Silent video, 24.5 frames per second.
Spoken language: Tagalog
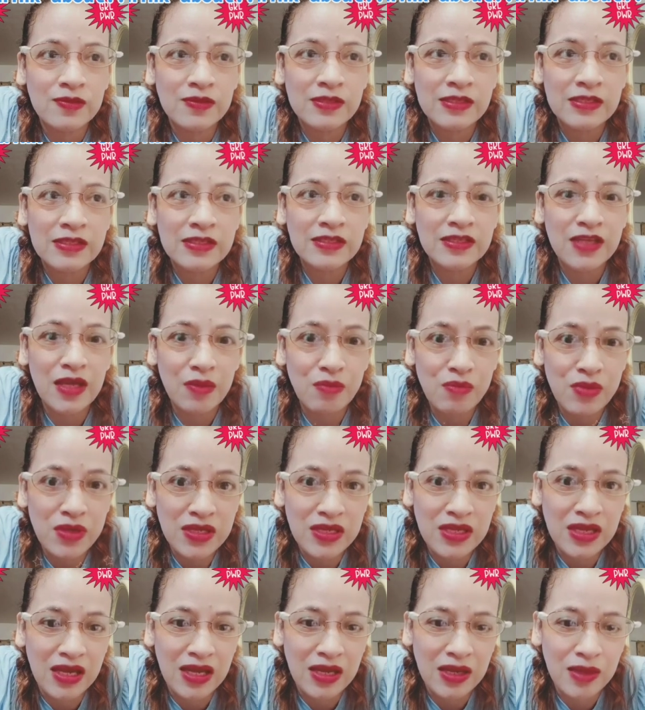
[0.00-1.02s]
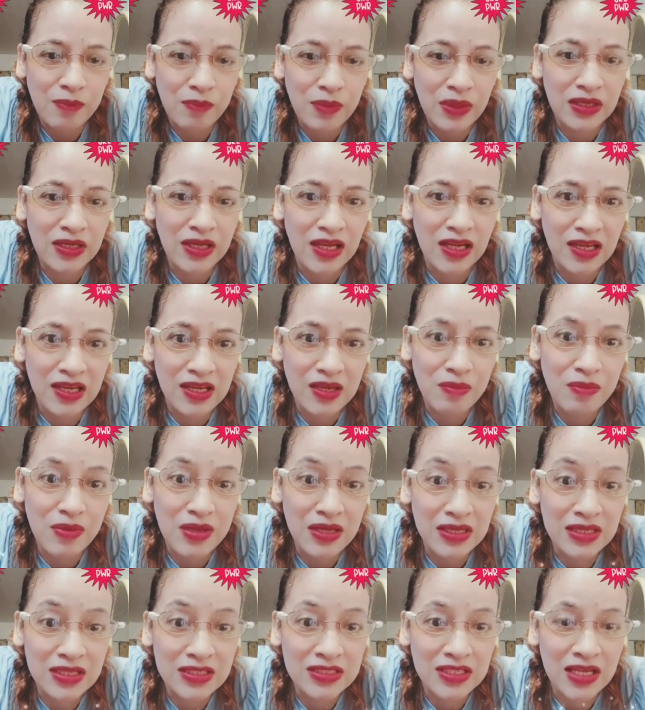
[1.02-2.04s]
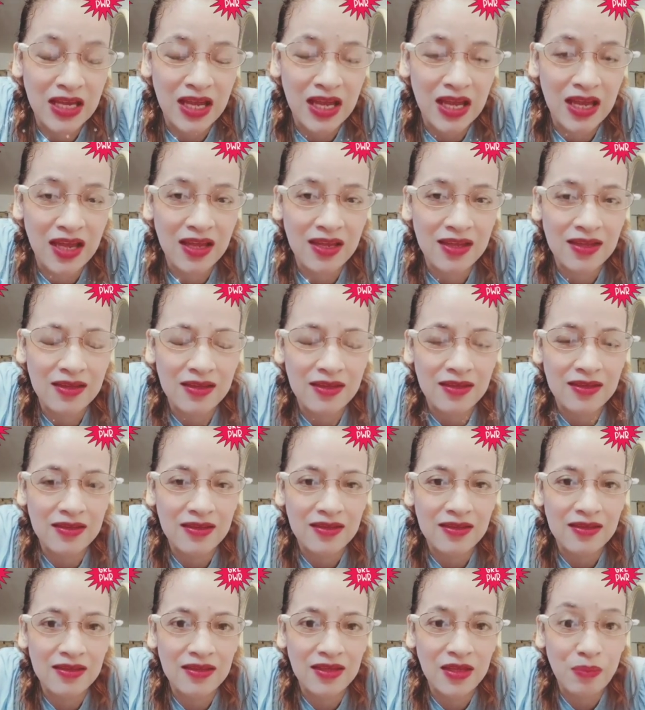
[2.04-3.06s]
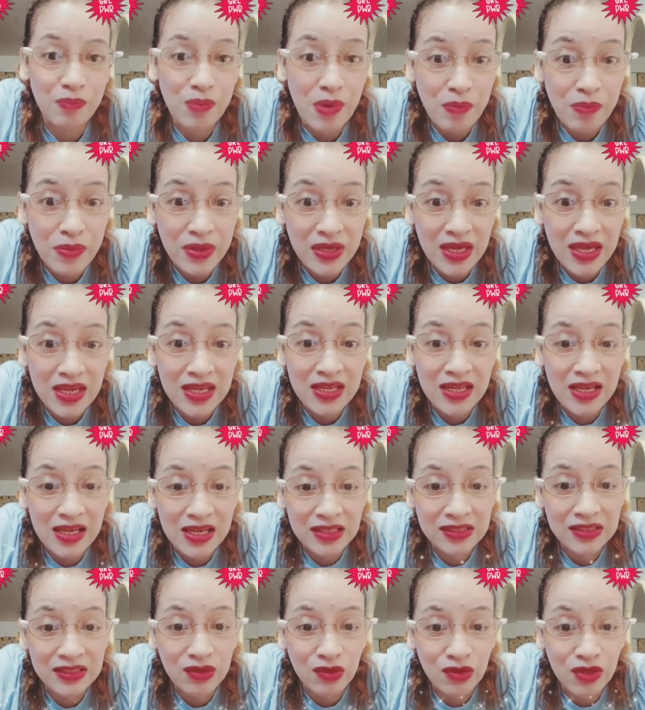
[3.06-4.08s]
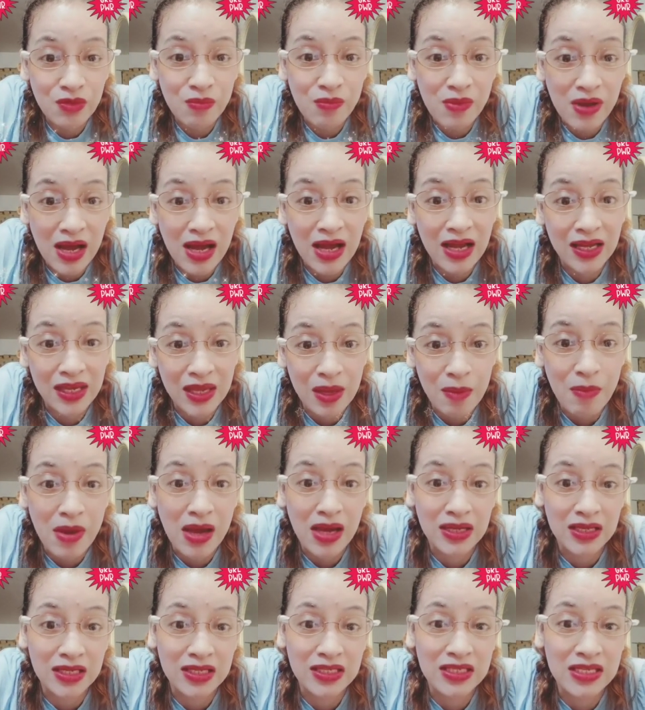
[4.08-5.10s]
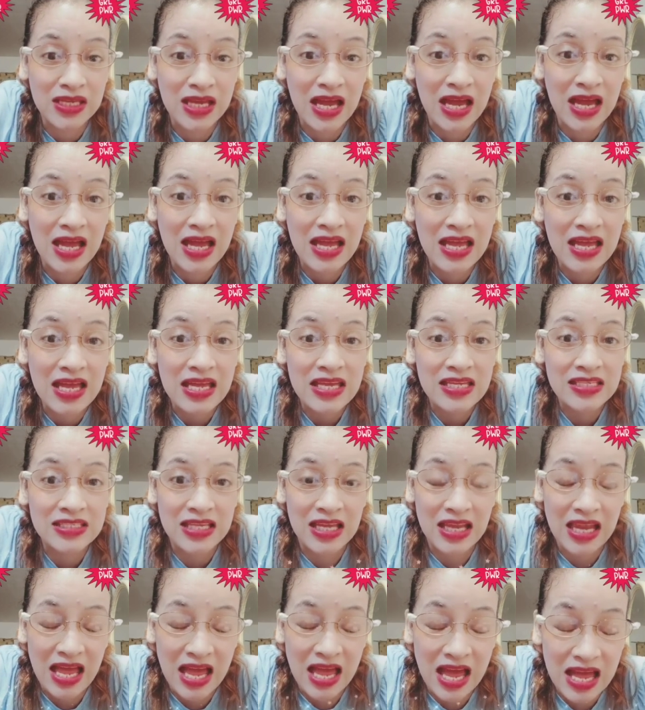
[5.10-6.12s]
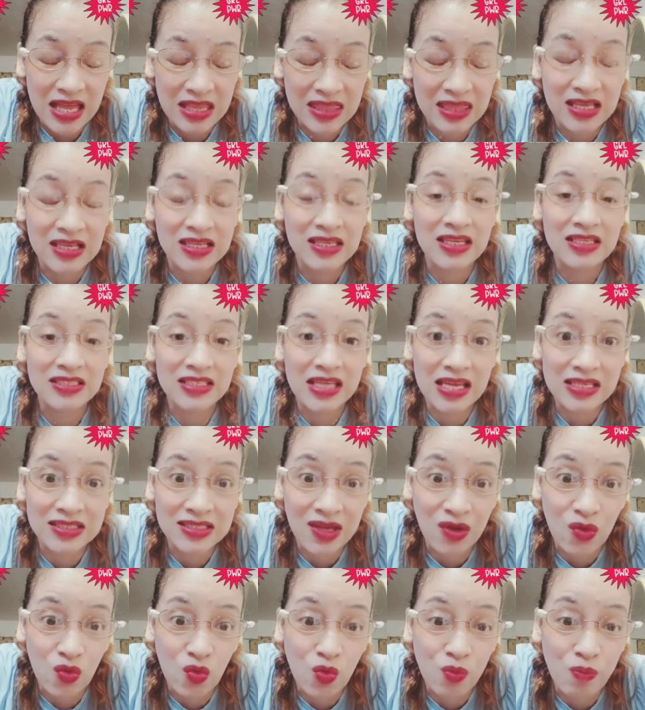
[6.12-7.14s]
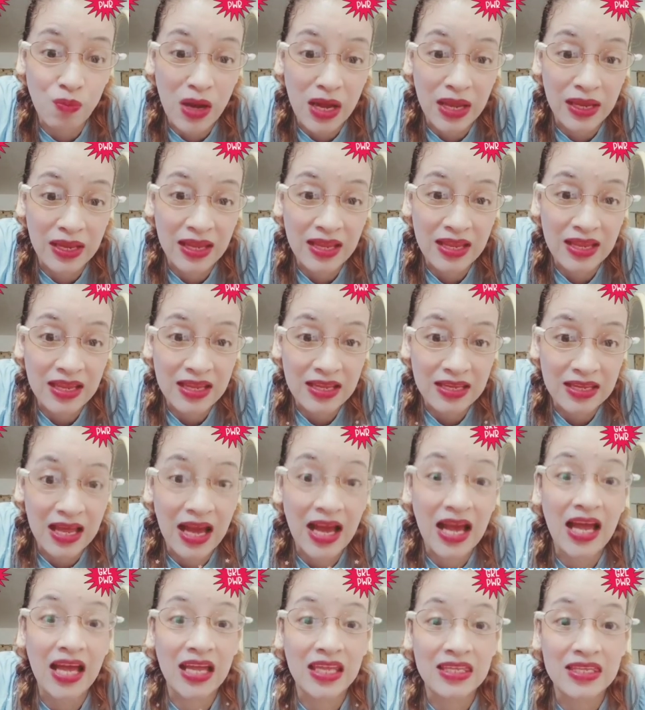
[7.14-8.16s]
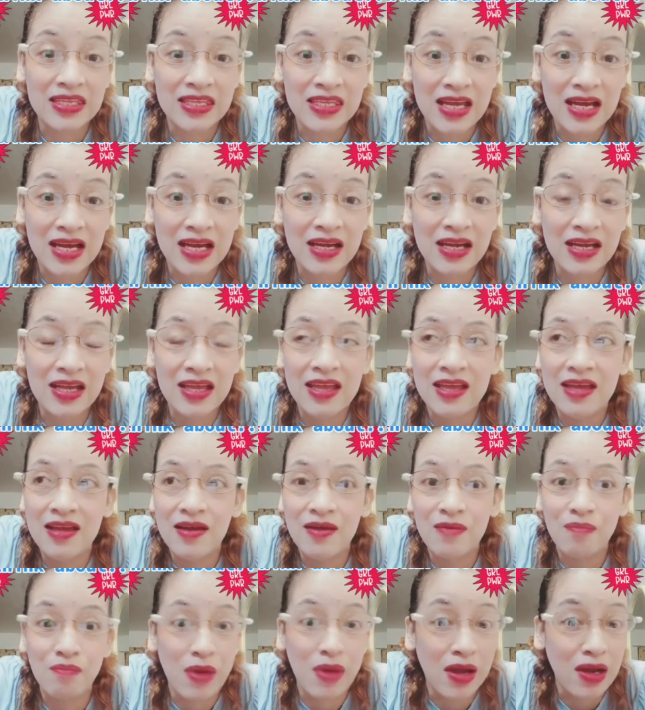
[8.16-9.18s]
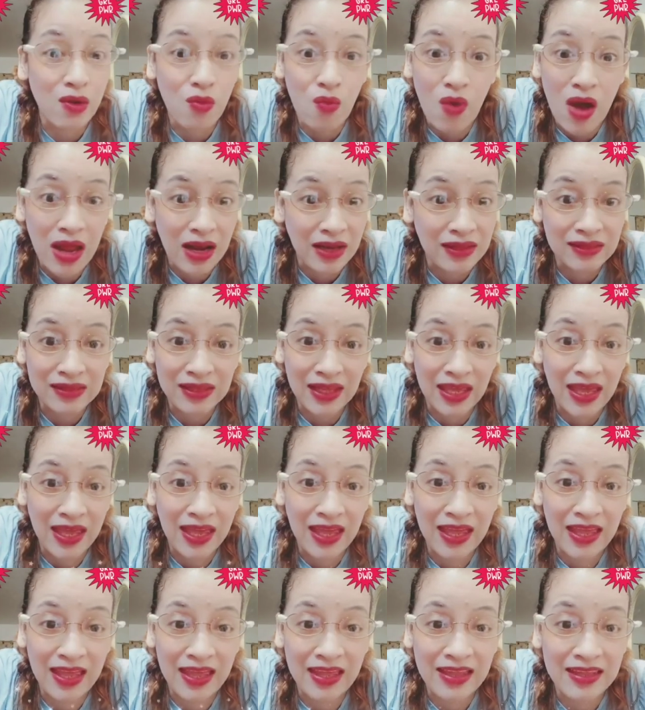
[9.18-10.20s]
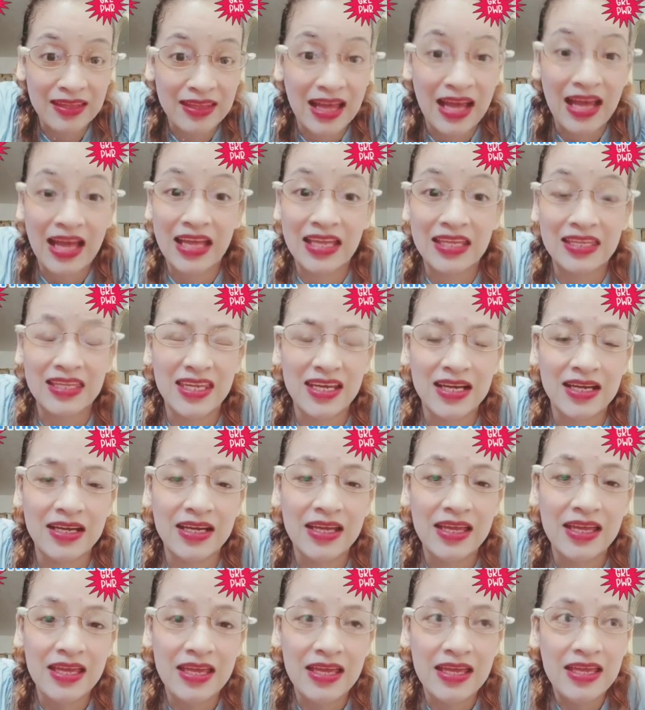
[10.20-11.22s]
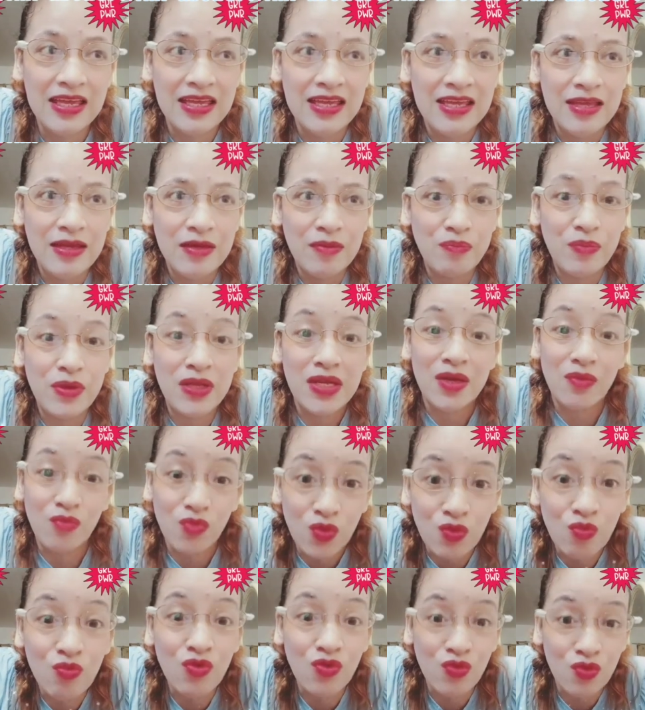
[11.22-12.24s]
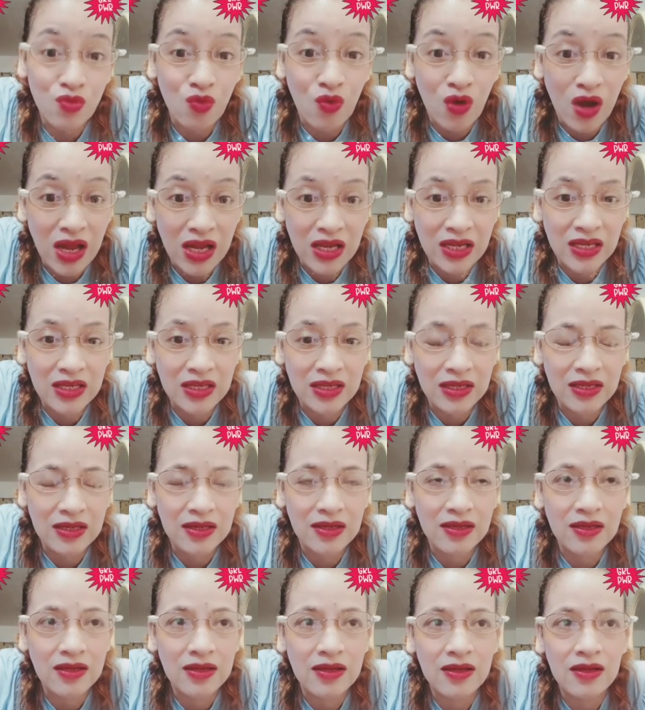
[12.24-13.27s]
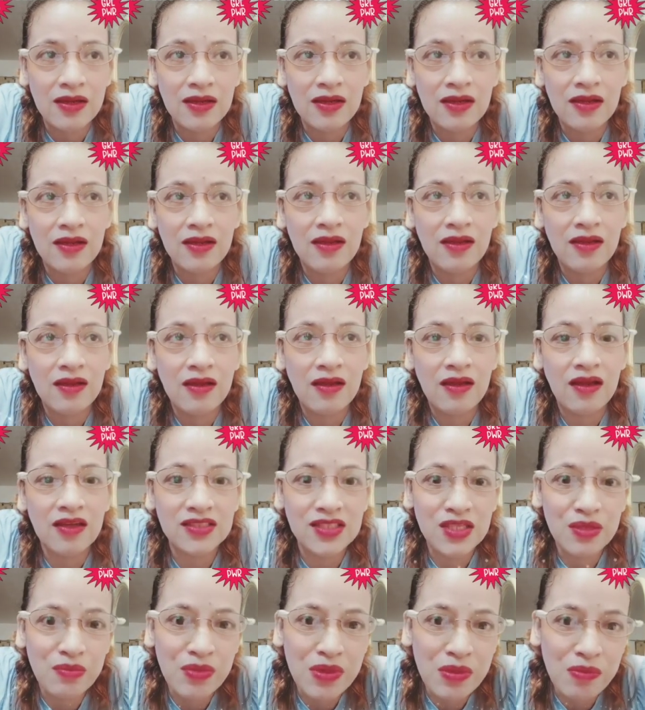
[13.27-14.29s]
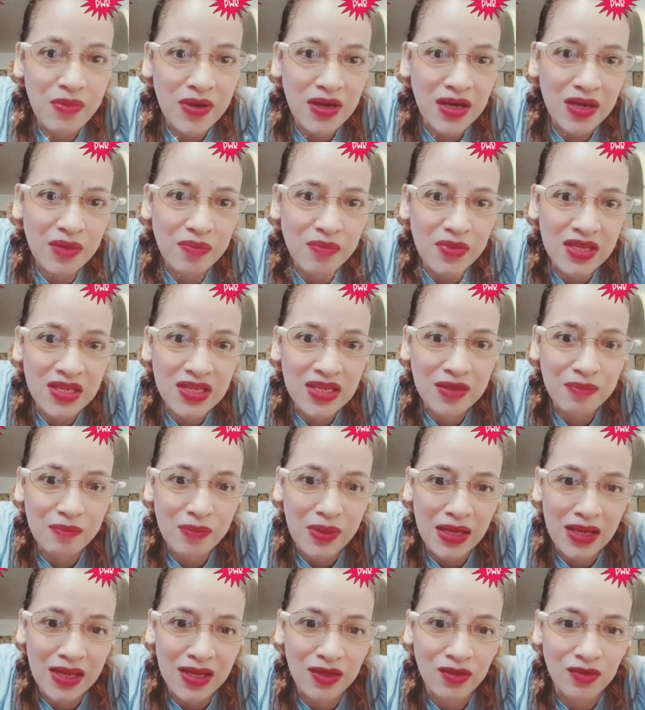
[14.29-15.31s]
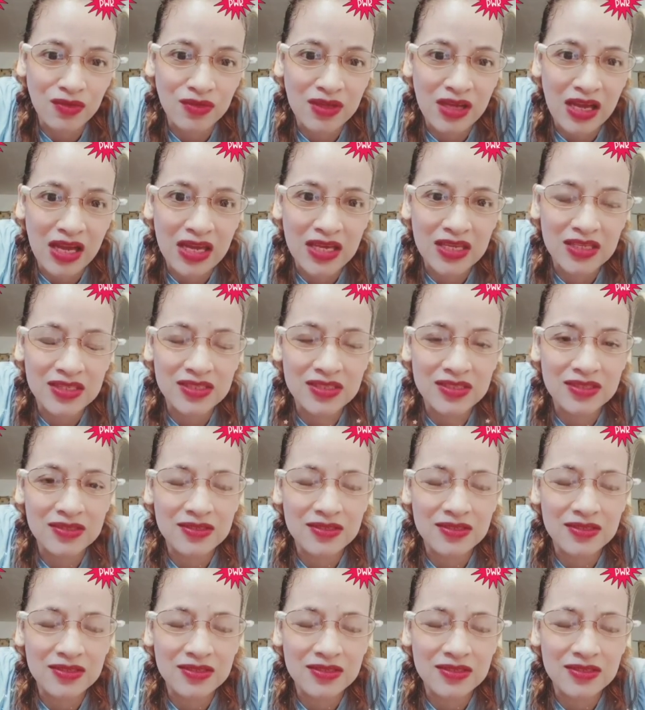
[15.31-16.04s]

sabi niya, pag nailibing na siya, ipamigay na lang daw yung mga kayamanan niya sa lahat ng nasasakupan ng kanyang balwarte, ng kanyang pinamumunuan. Kasi may mga meaning pala yun guys.